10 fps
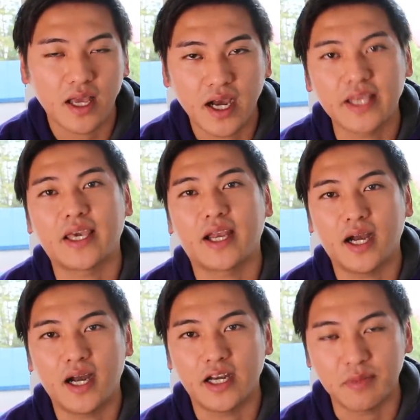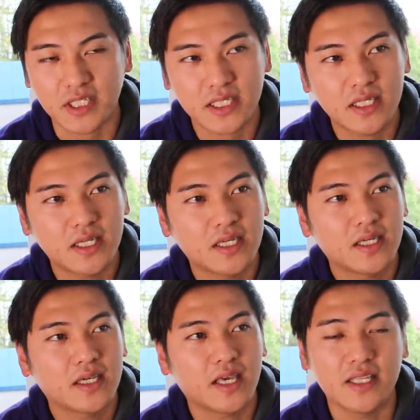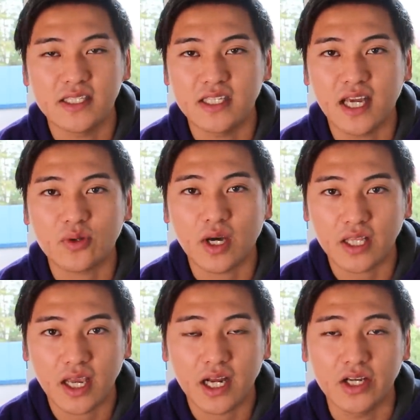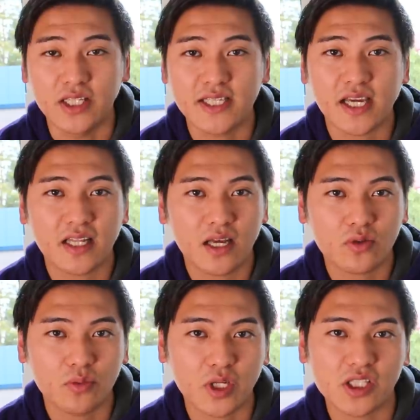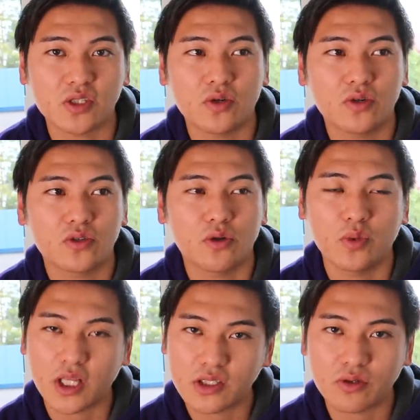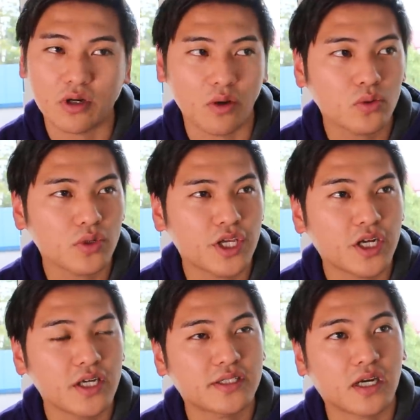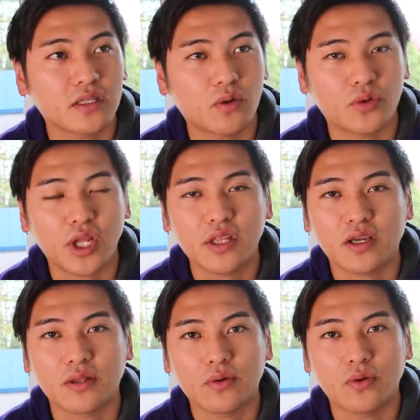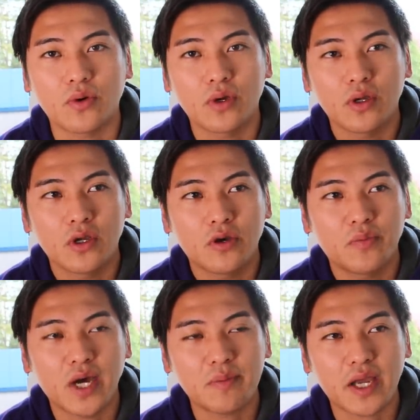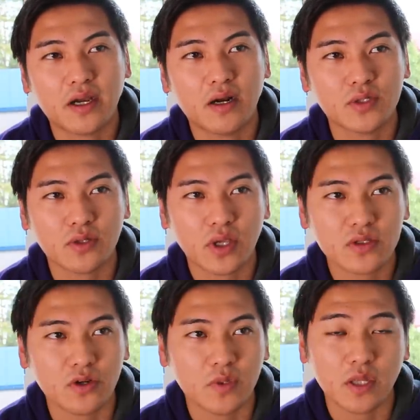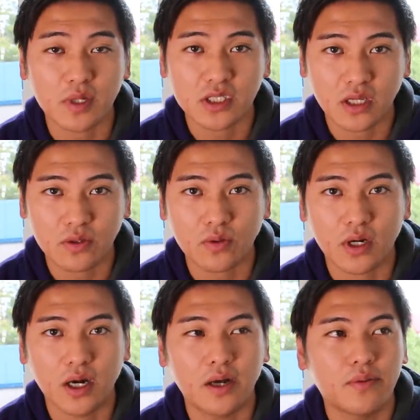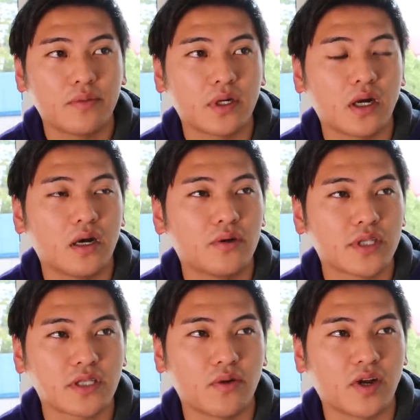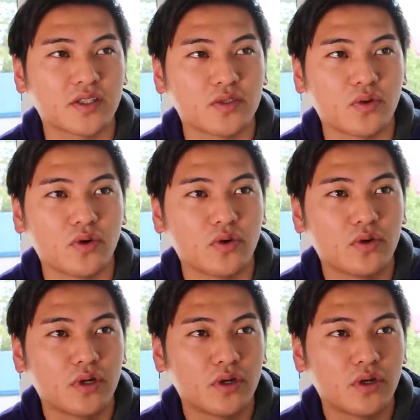背景があります。エンジニアとかね、あるいはデザイナーの友達の、友達っていうかね、本当に1回しか会ったことないんだけど、前々からおさとエクセル見てましたとか、なんかおささんの活動、